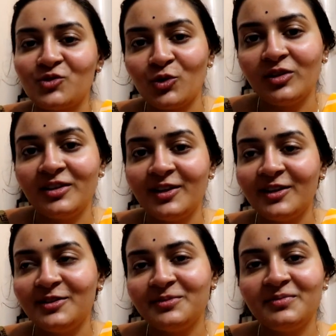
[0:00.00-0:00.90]
सोए थे
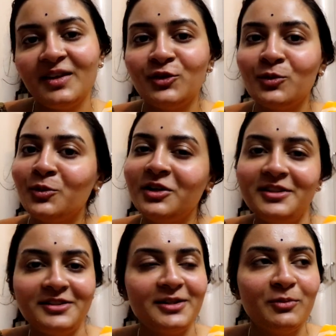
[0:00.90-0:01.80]
नींद तो पूरी
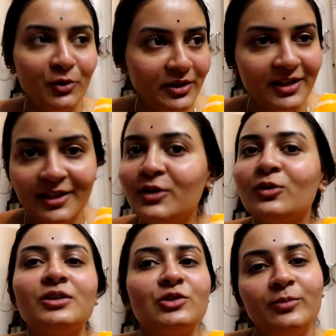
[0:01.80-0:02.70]
डिस्टर्ब हो ही गई है
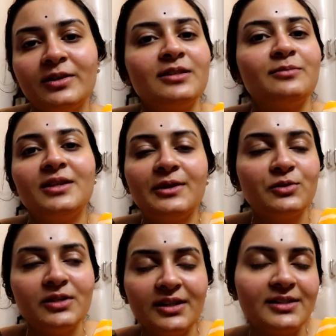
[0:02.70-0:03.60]
क्योंकि सुबह सब जने
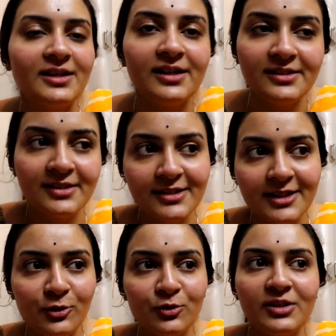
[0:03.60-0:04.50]
उठ जाते हैं इसलिए हलचल
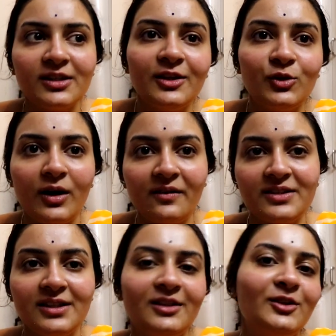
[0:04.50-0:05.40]
चालू हो जाती है तो
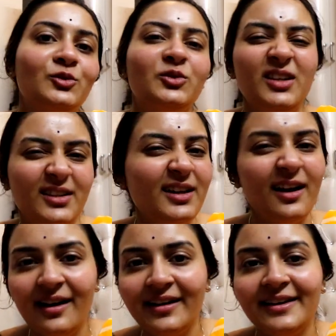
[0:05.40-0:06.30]
आवाज आती है तो नींद
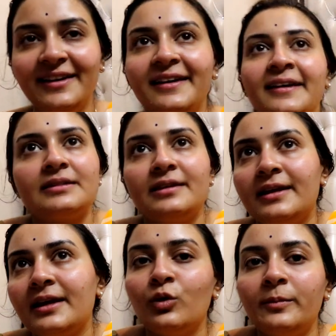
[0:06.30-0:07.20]
कहाँ आएगी
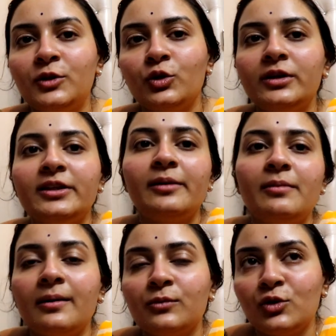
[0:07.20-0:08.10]
इसलिए तो अभी थोड़ी देर
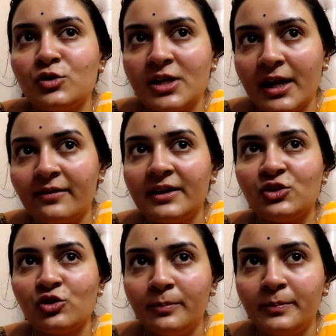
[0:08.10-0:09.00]
में हम दोनों जाने वाले हैं
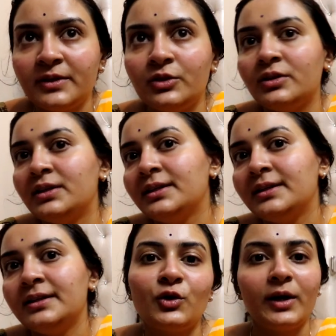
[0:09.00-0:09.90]
शॉप पर
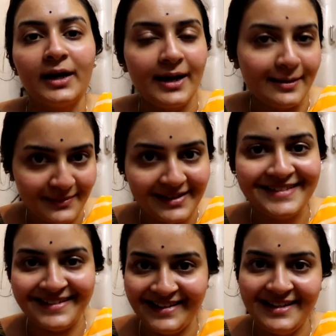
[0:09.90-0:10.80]
क्योंकि थोड़ा काम है
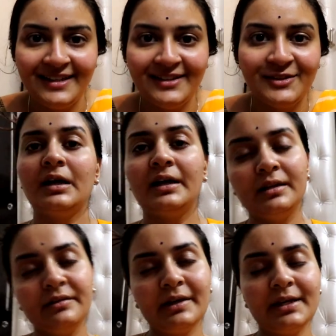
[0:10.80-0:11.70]
इसलिए
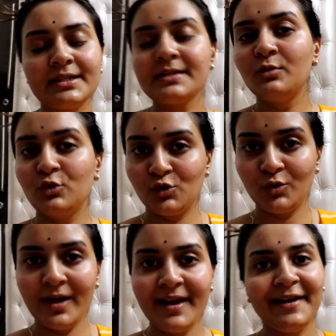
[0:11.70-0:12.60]
खाना वगैरह सब हो
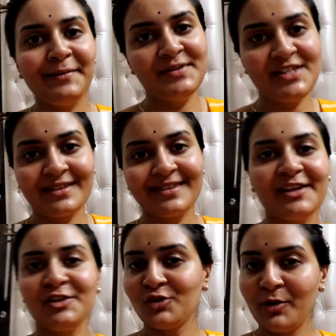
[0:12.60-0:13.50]
चुका है अभी जाते
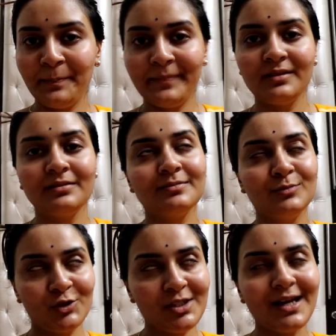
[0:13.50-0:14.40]
हैं शॉप पर
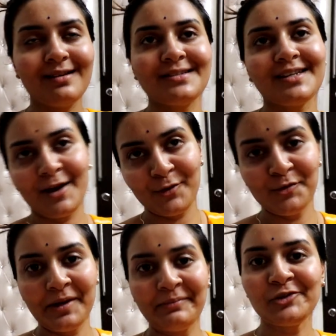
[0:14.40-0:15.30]
मुझे आज क्या
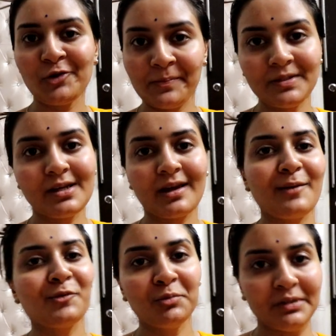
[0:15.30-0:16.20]
हुआ है मैं शॉप पर जाके
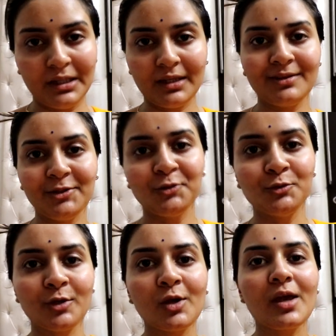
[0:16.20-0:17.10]
आपको बताती
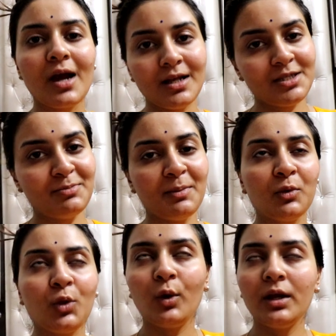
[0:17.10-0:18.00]
हूँ क्योंकि आज मैं
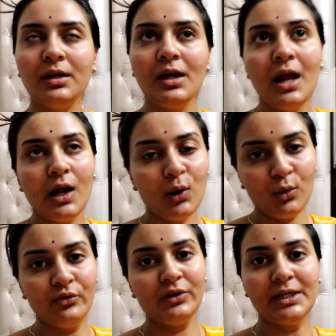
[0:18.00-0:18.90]
थोड़ी
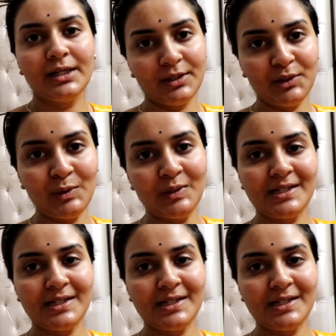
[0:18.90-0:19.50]
लो फील कर रही हूँ